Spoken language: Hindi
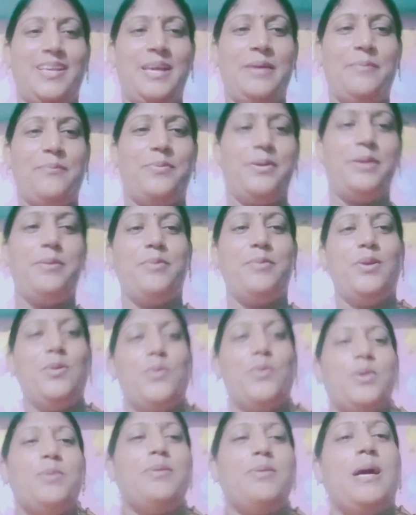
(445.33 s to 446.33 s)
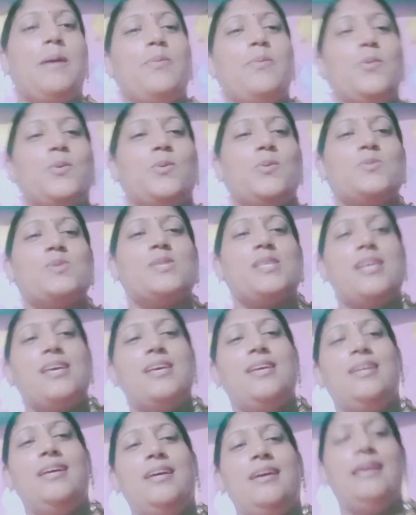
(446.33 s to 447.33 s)
फिर मिलूँगी मैं आप लोगों से
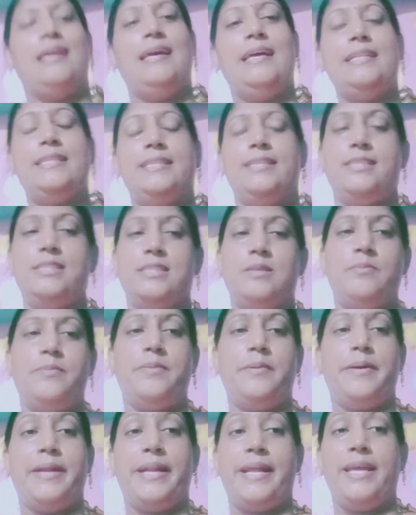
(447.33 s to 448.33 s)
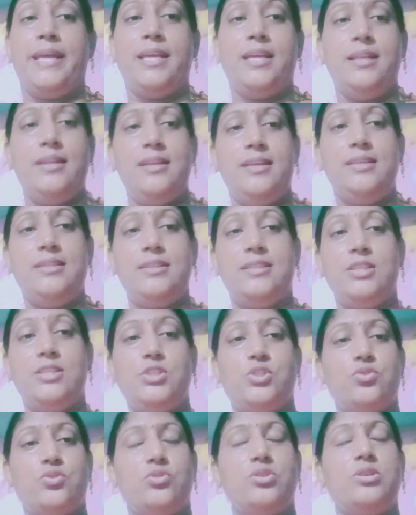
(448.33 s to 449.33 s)
तीज अब मनाएंगे नहीं
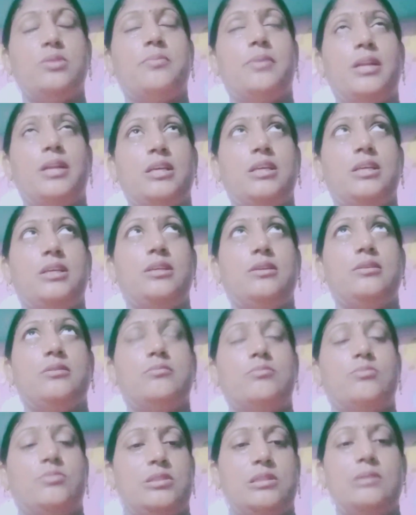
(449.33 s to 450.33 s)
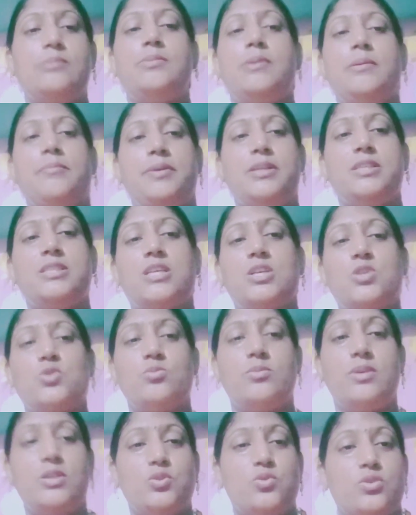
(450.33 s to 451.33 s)
तीज क्योंकि हमारी मतलब हमारे सासू
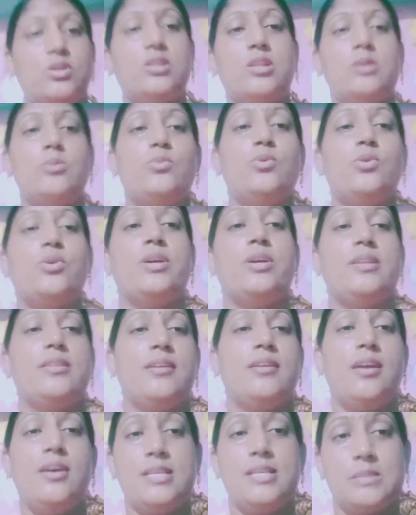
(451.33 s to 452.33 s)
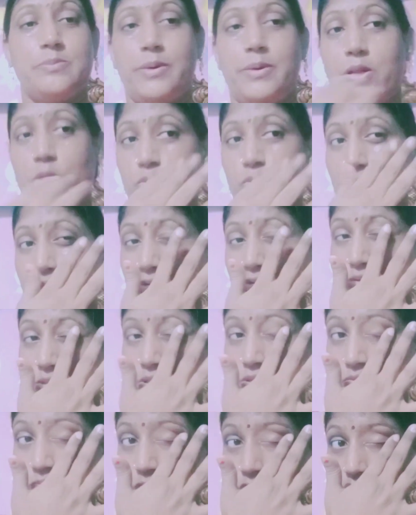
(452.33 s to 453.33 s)
माँ जो ख़त्म हो गए थे ना एक्सपायर हो गए
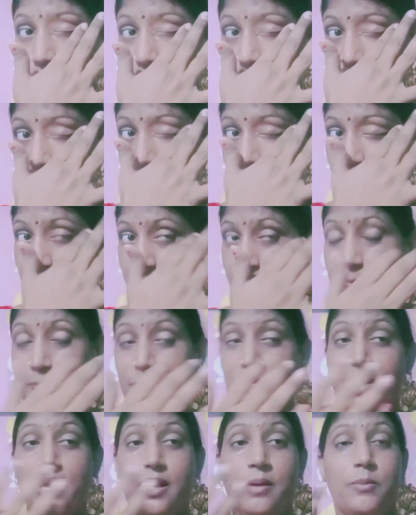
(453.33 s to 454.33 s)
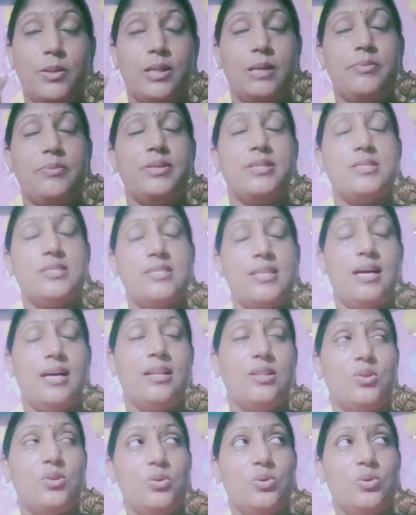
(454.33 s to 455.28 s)
तो उनकी वजह से मतलब इंसान तो